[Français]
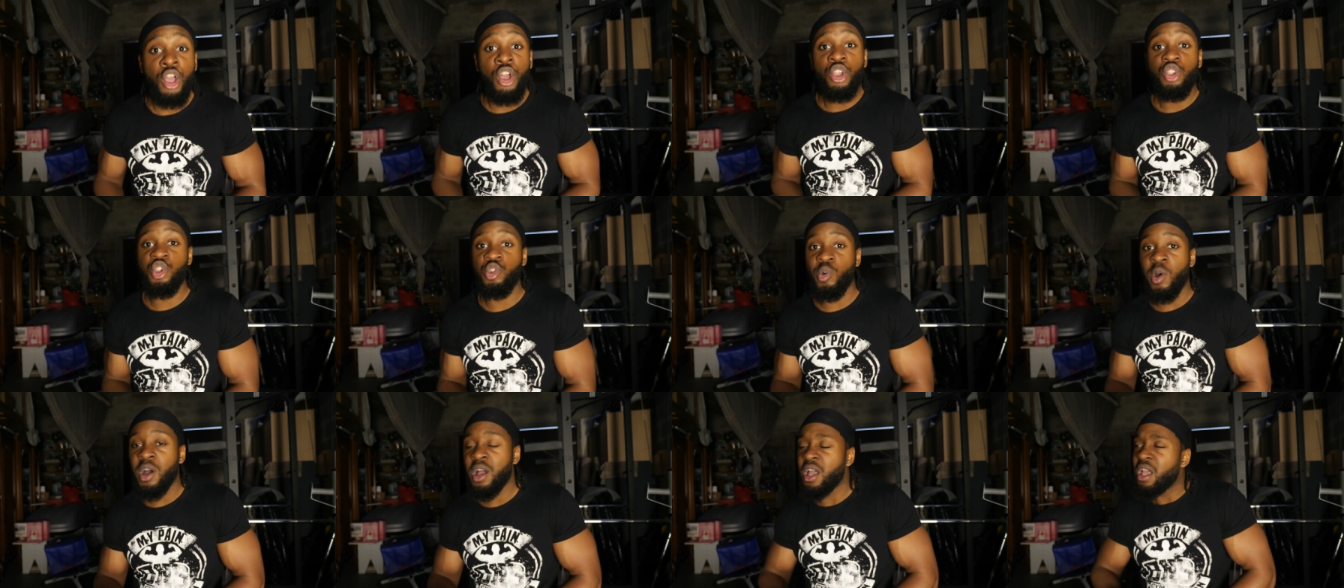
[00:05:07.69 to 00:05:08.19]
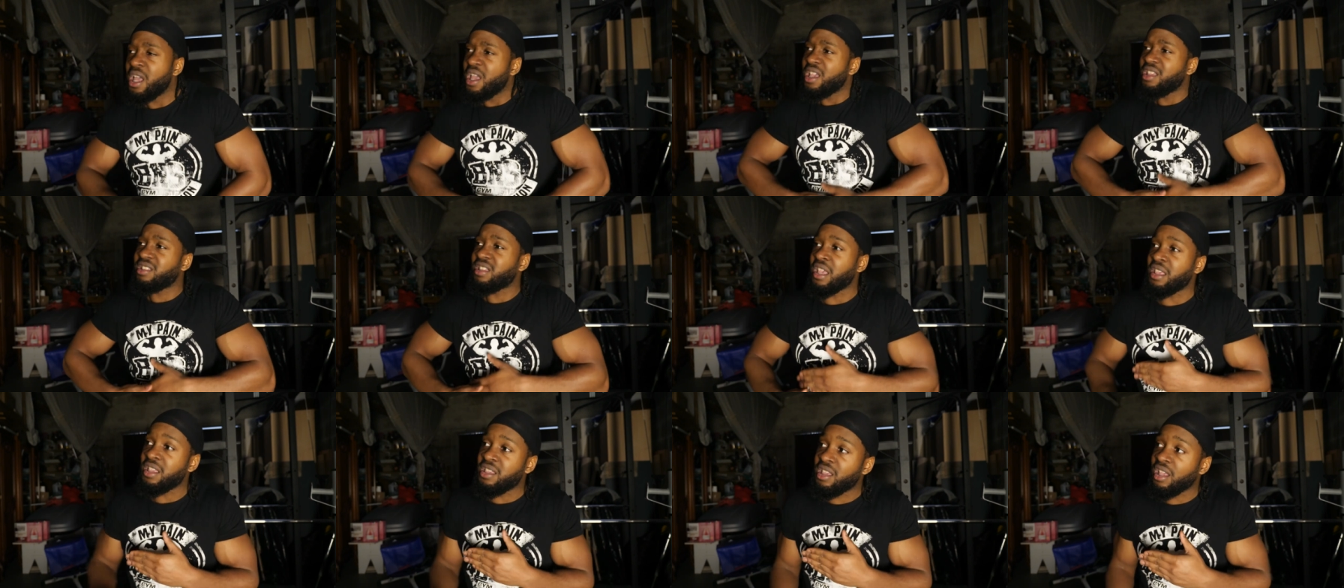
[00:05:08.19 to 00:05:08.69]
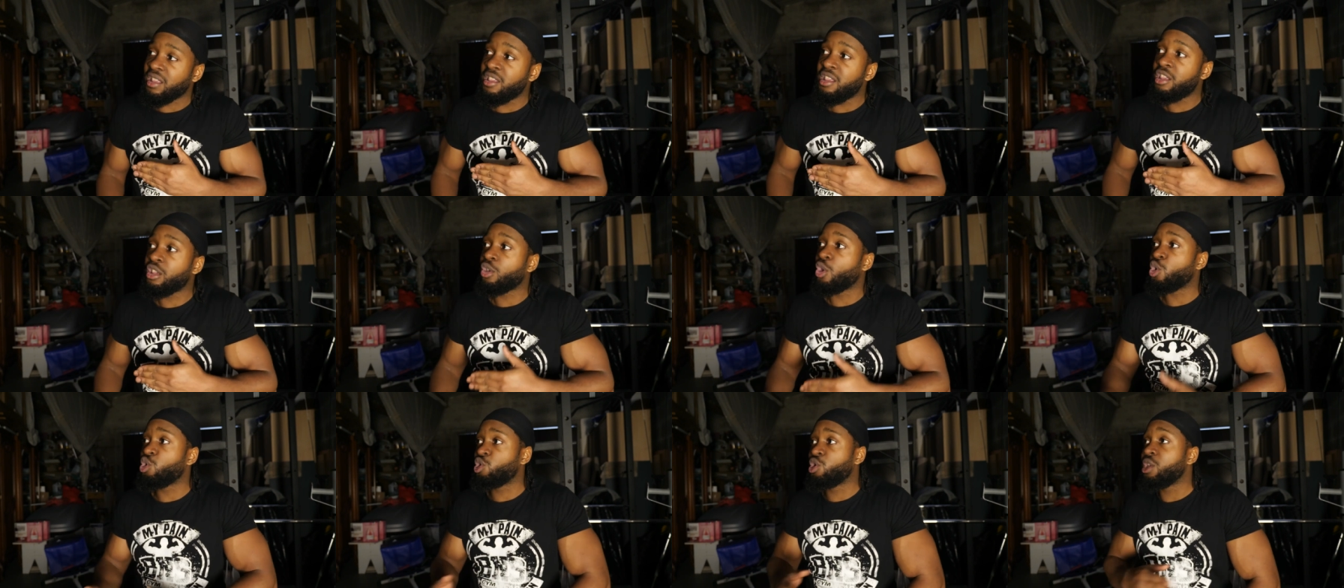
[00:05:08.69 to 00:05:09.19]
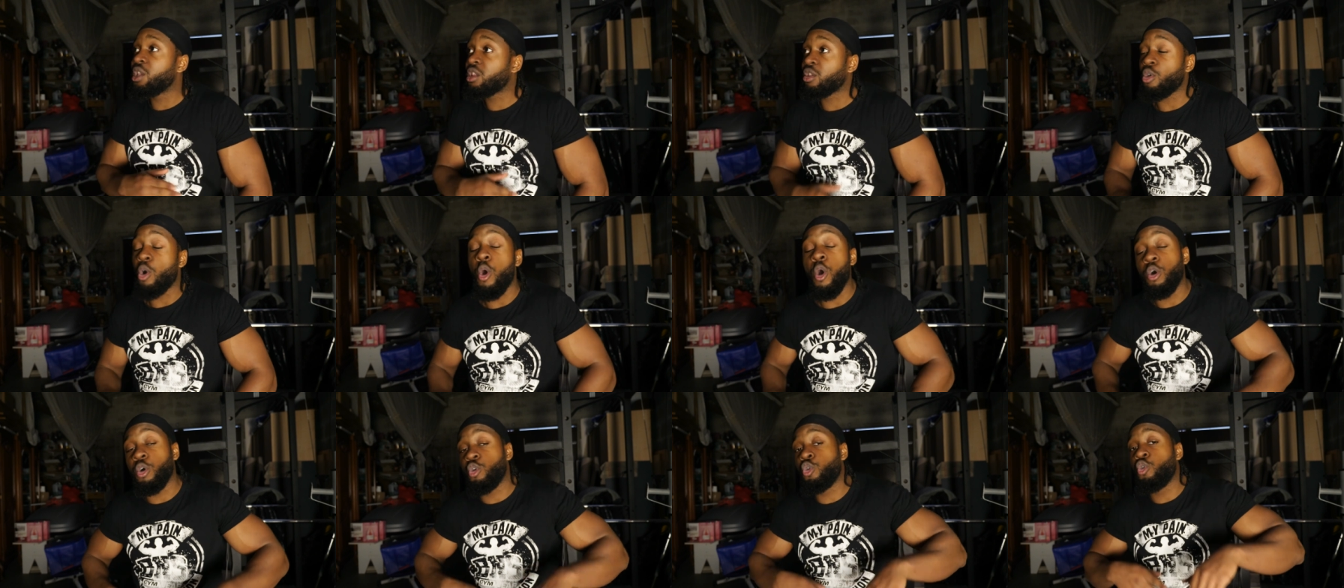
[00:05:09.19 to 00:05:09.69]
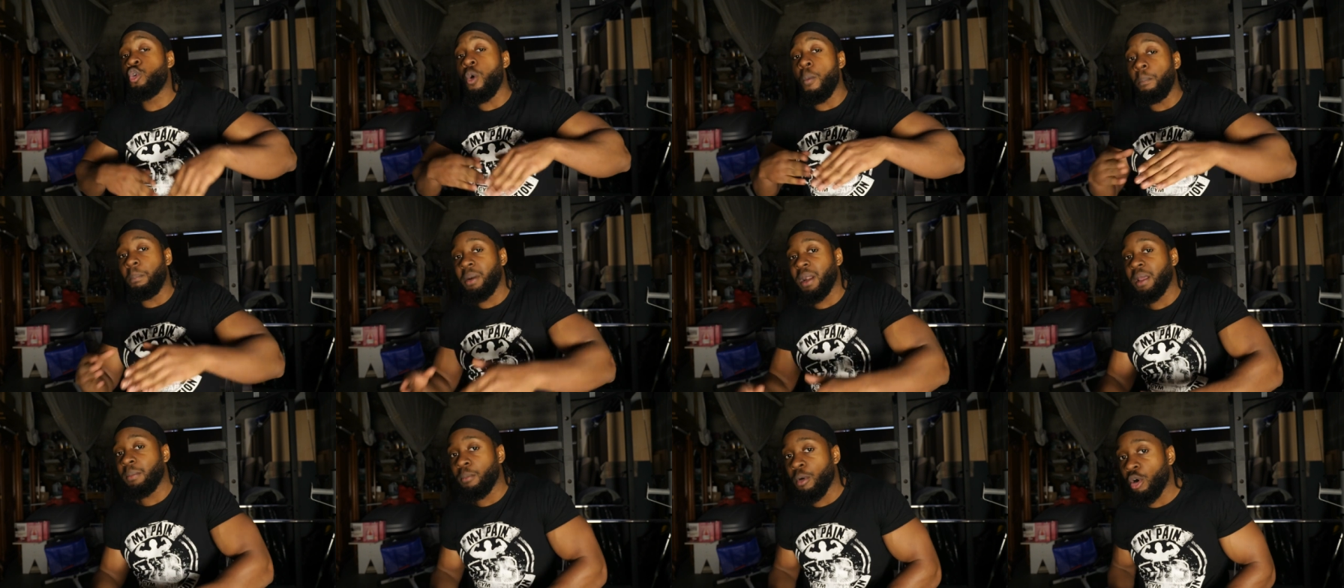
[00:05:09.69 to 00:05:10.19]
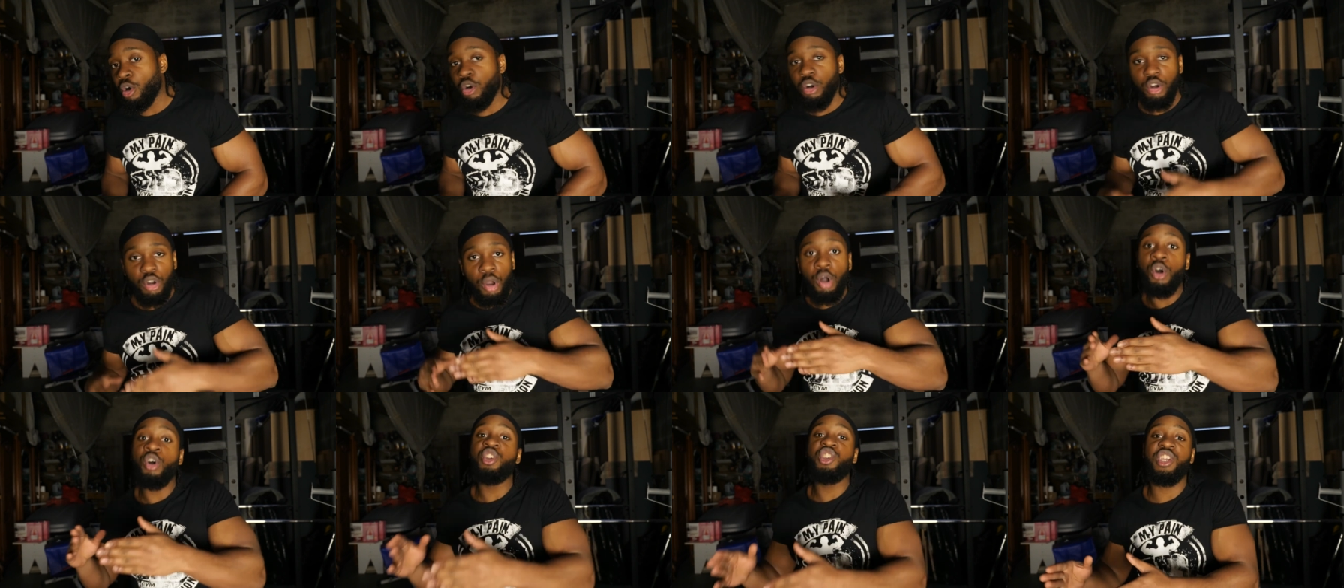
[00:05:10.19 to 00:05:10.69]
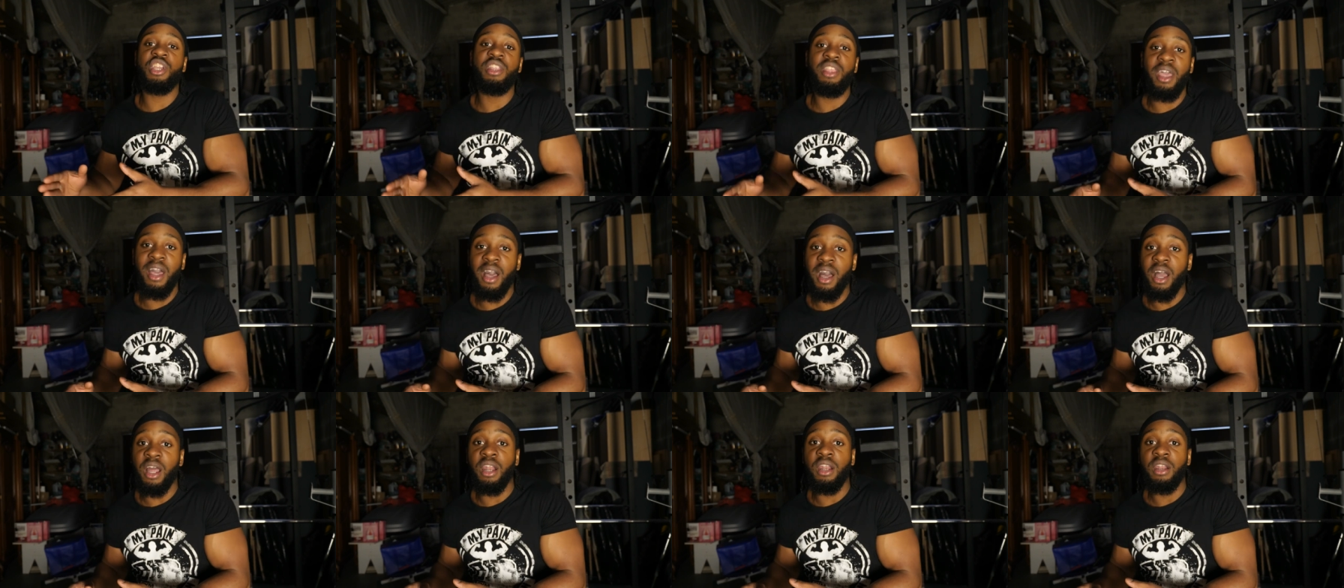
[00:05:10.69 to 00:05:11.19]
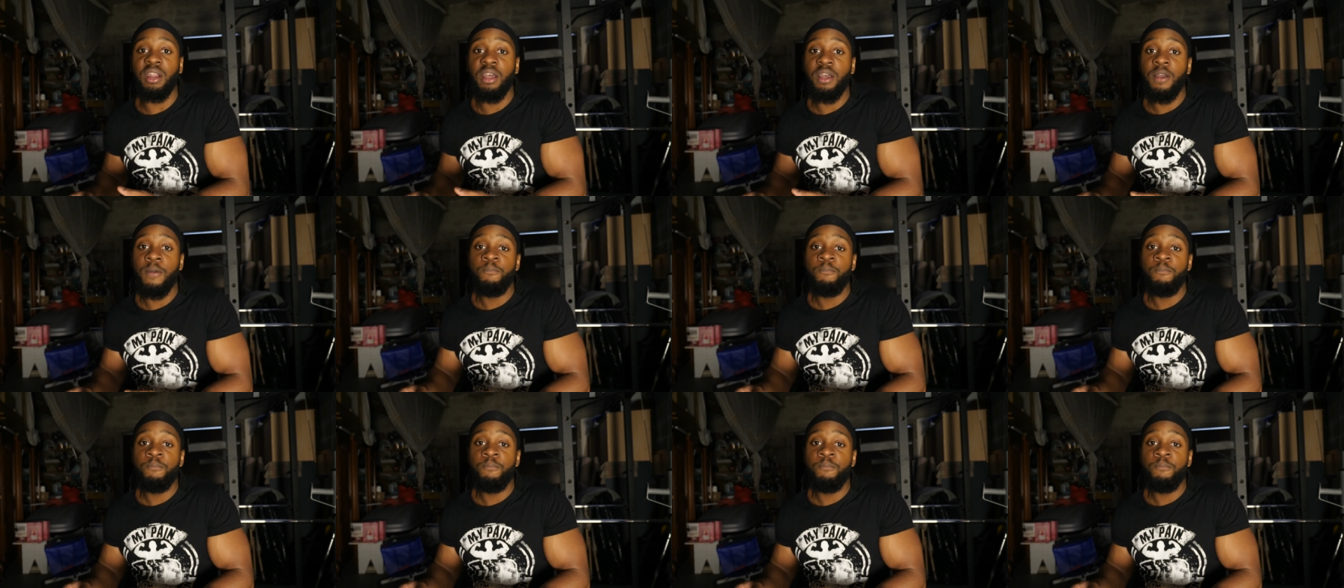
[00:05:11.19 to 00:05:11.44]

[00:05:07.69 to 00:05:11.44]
Tu vois, c'est un exercice que j'utilise en complément en général.